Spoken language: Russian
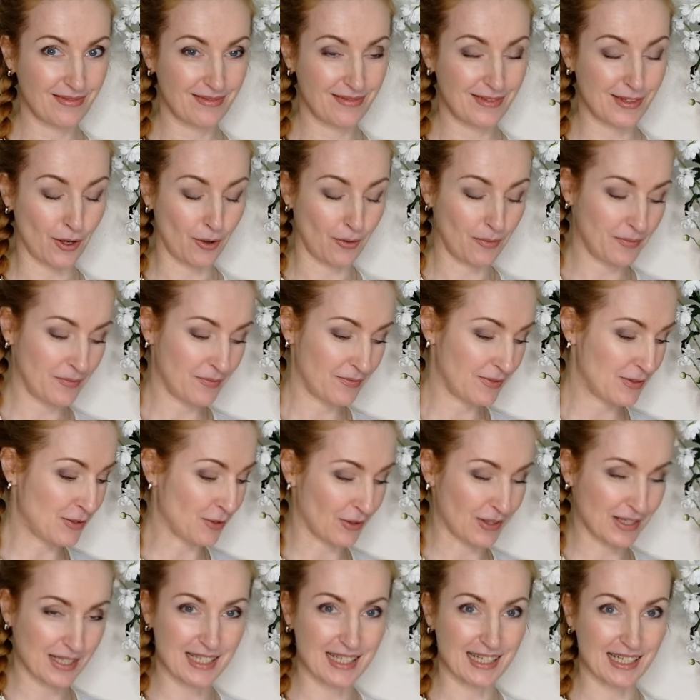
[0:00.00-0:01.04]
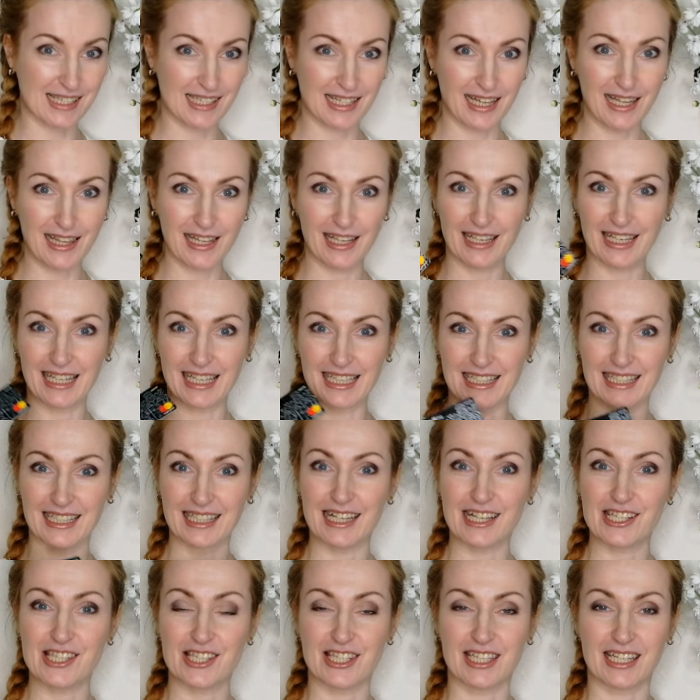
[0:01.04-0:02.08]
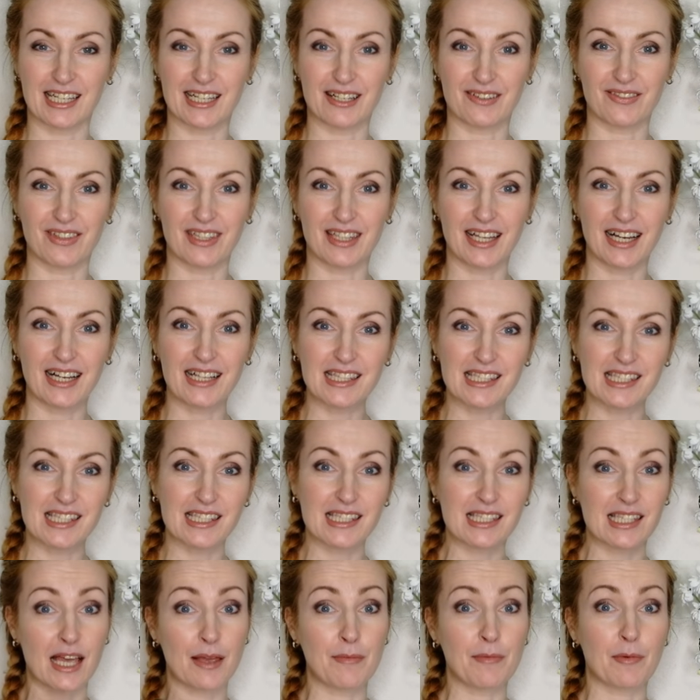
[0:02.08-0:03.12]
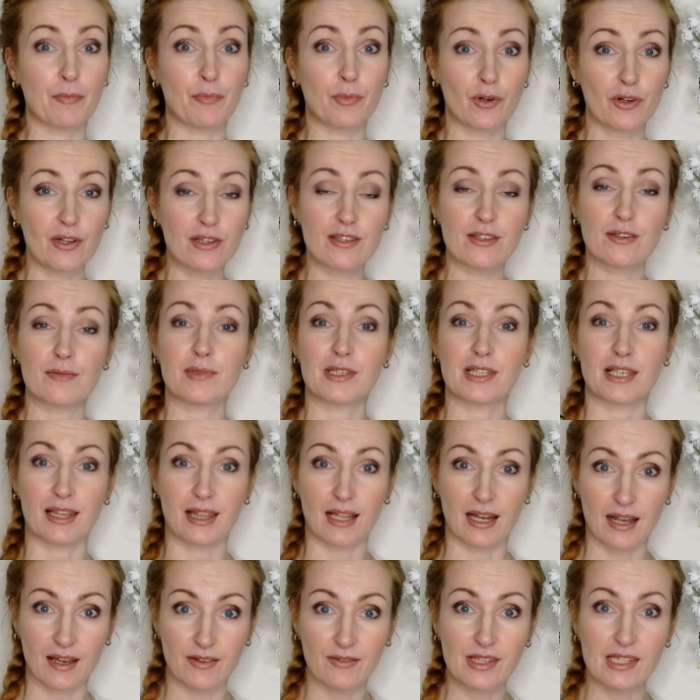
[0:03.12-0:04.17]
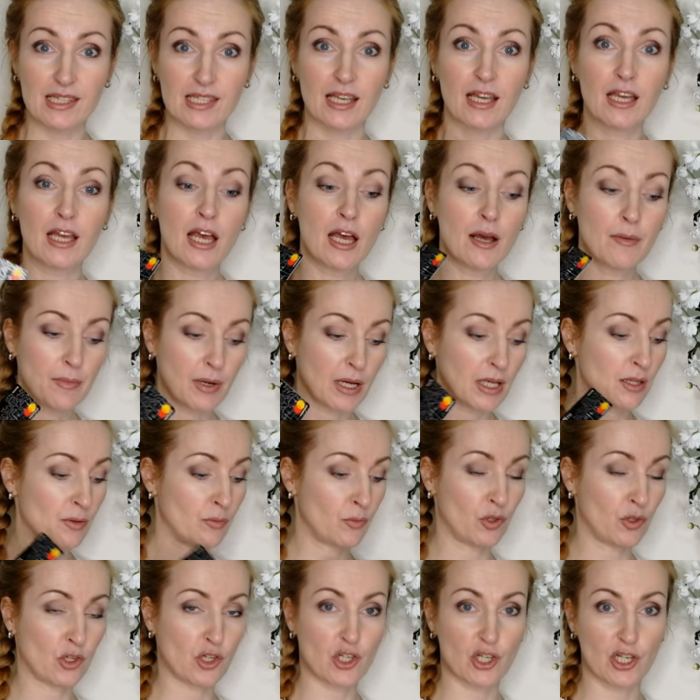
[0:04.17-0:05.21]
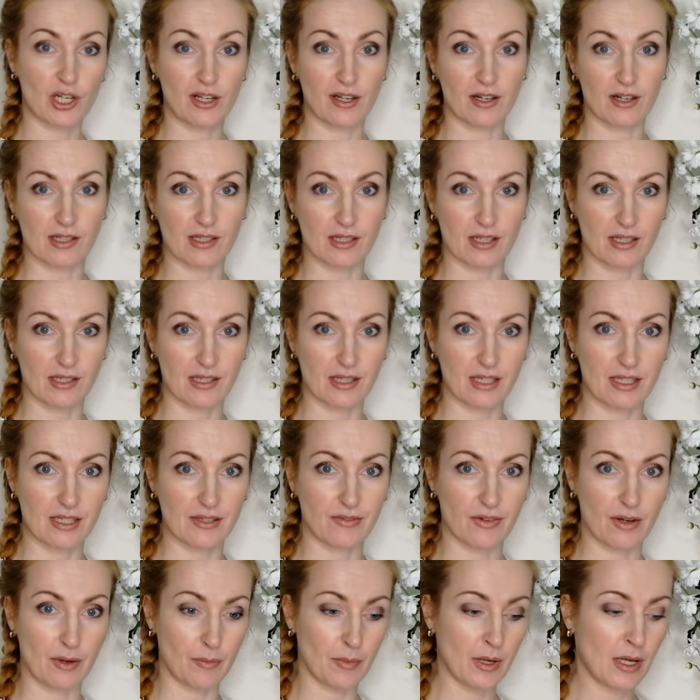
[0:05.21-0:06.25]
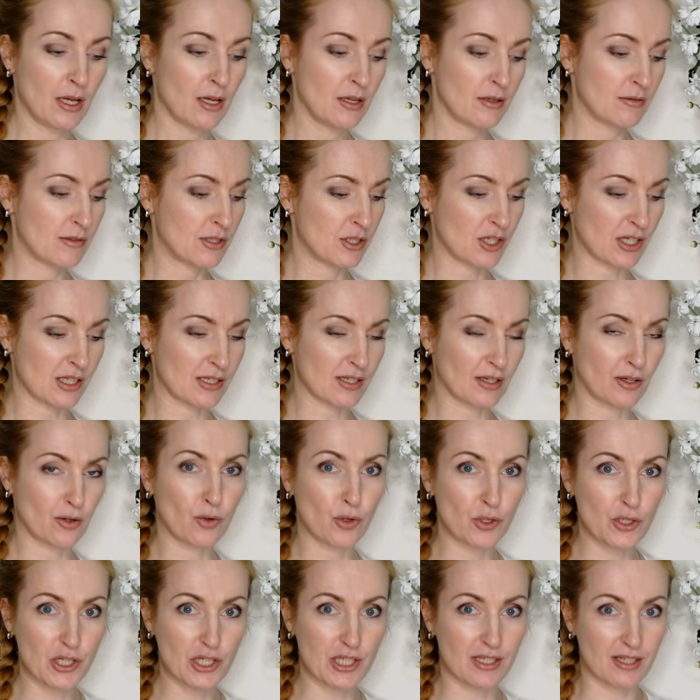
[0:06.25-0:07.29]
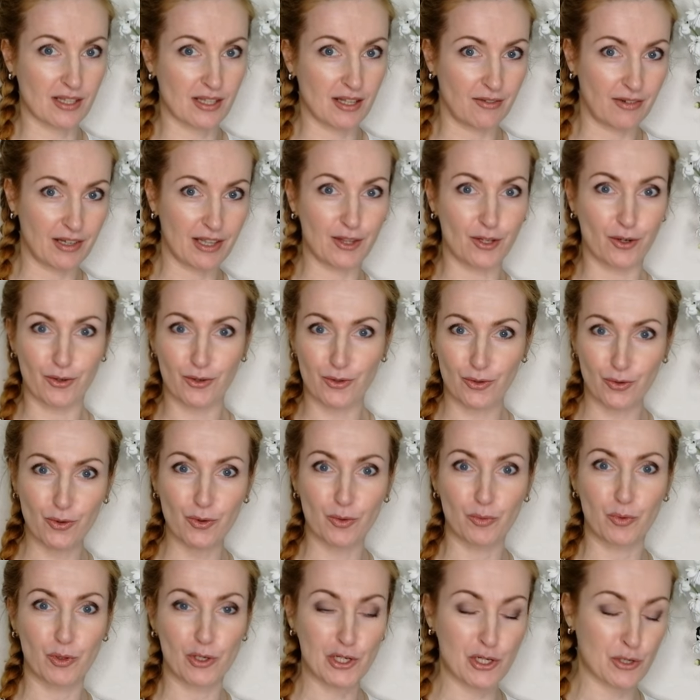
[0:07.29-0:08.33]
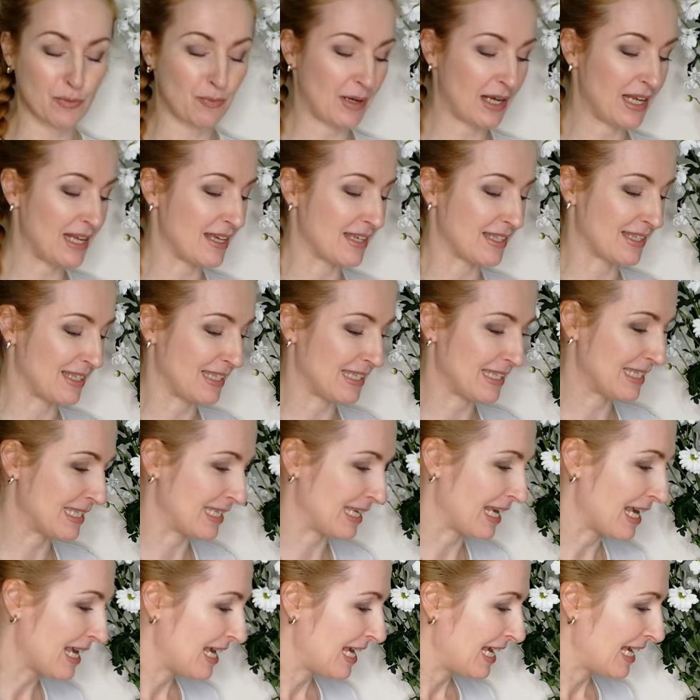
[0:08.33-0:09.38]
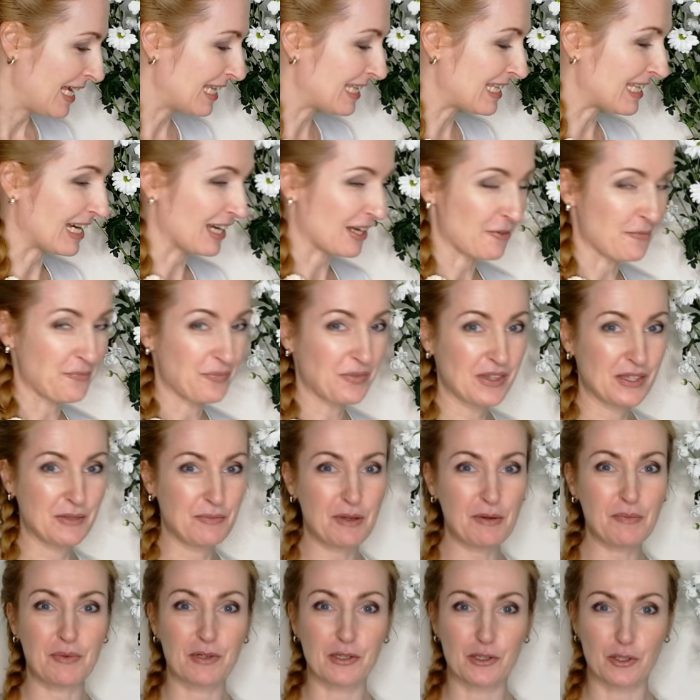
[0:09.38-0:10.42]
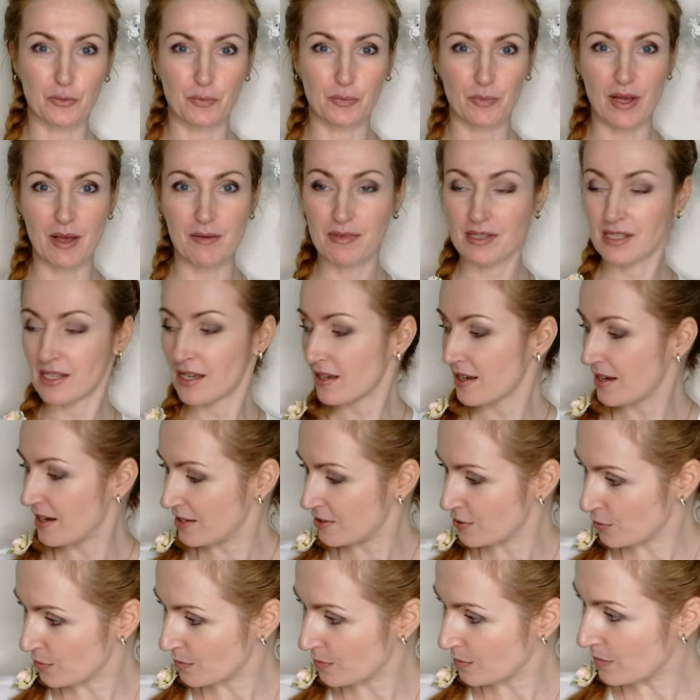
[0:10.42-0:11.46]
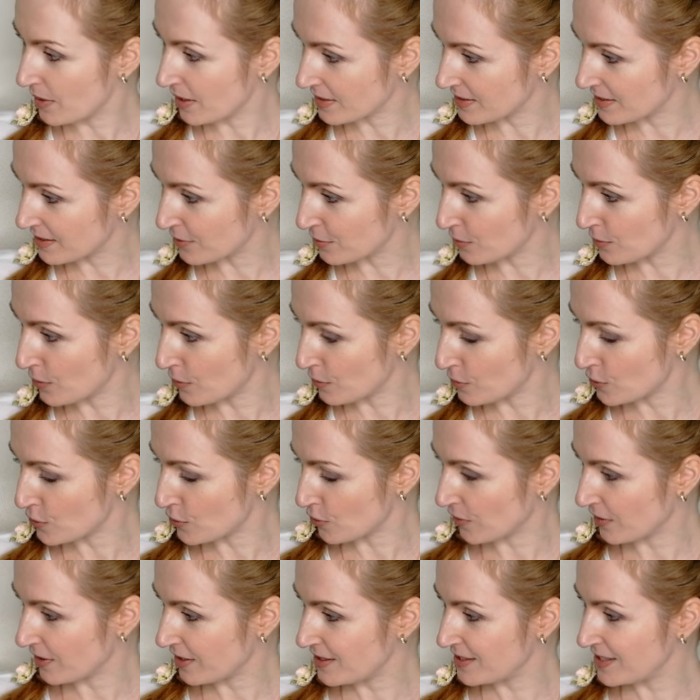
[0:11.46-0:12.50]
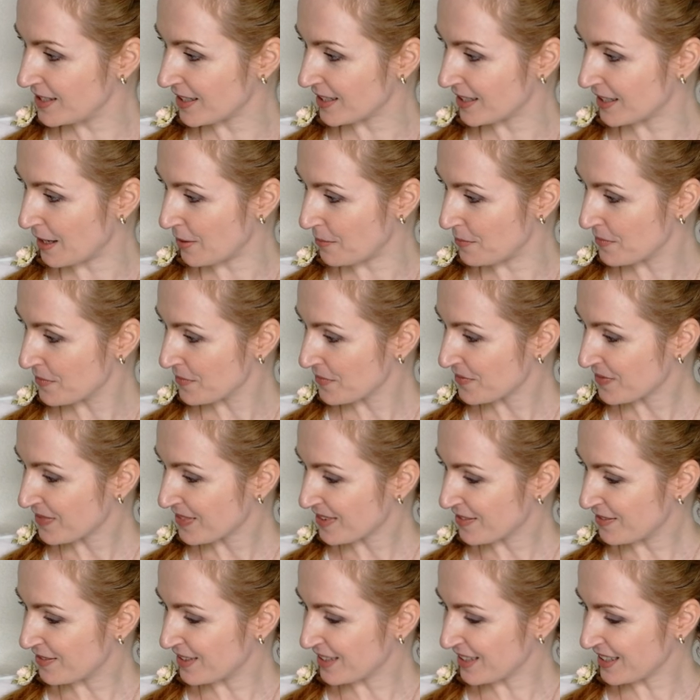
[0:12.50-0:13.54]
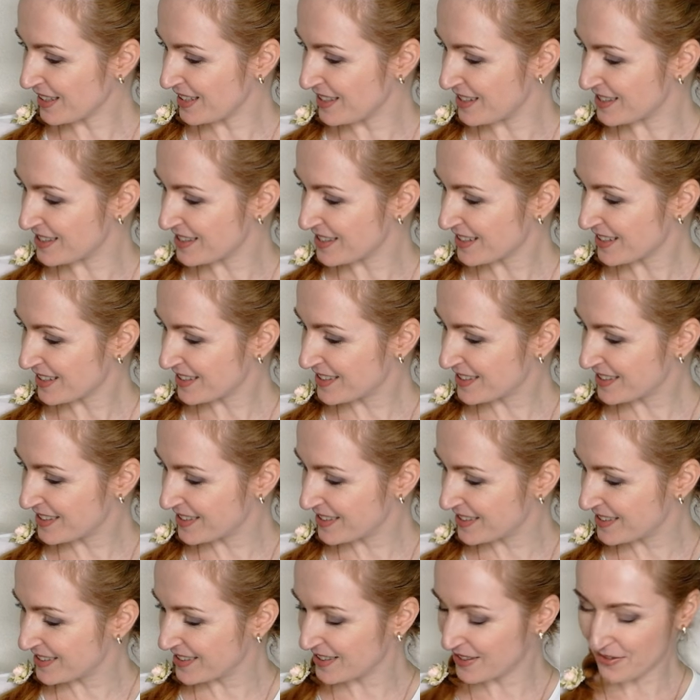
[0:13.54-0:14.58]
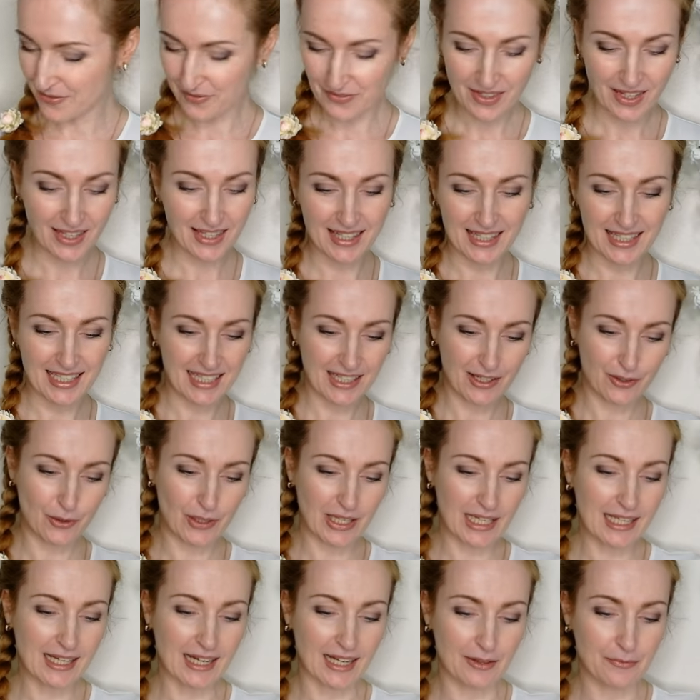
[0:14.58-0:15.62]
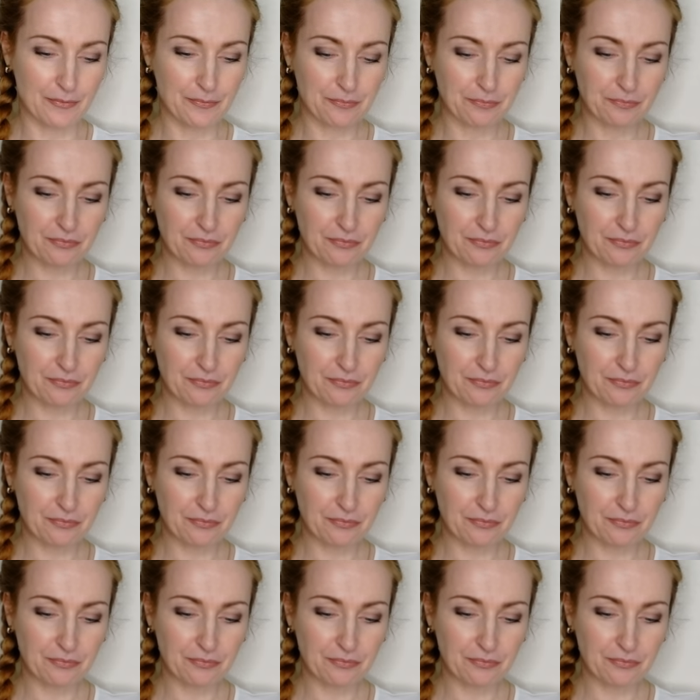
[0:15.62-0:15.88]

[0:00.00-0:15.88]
все все рассказала это наши рекомендации сами пользуемся нравится поэтому решили рассказать вам сейчас хочется давать друг другу больше полезностей итак теперь приступаем к заказу бакс ты куда ушел иди к нам вернись Кс -кс -кс. хулиган